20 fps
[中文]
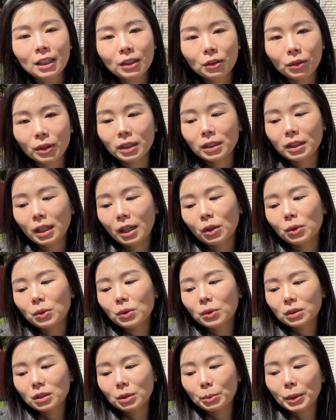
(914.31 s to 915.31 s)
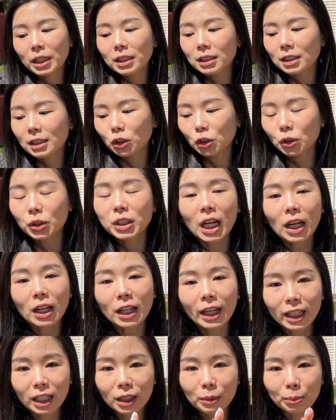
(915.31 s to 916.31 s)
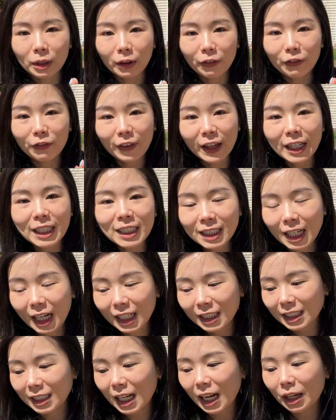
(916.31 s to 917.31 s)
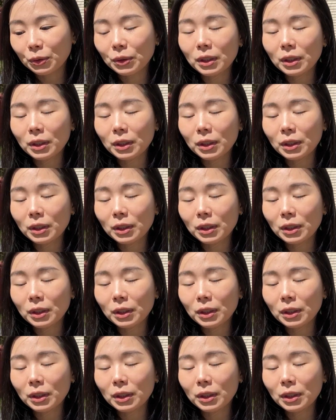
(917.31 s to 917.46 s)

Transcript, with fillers: 对，那我这边呢就想要来跟你们分享一下，